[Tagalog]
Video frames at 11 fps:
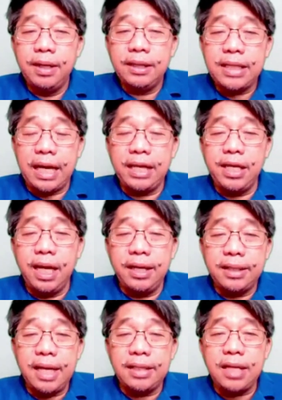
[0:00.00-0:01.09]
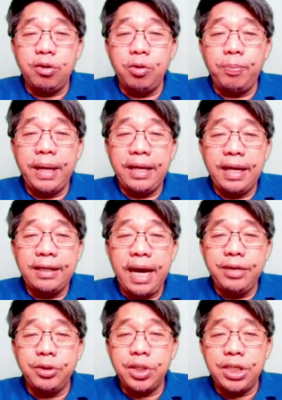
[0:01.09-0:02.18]
sa kanyang nasasakupan ng
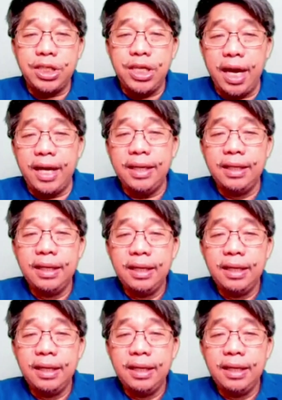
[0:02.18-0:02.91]
diocese niya.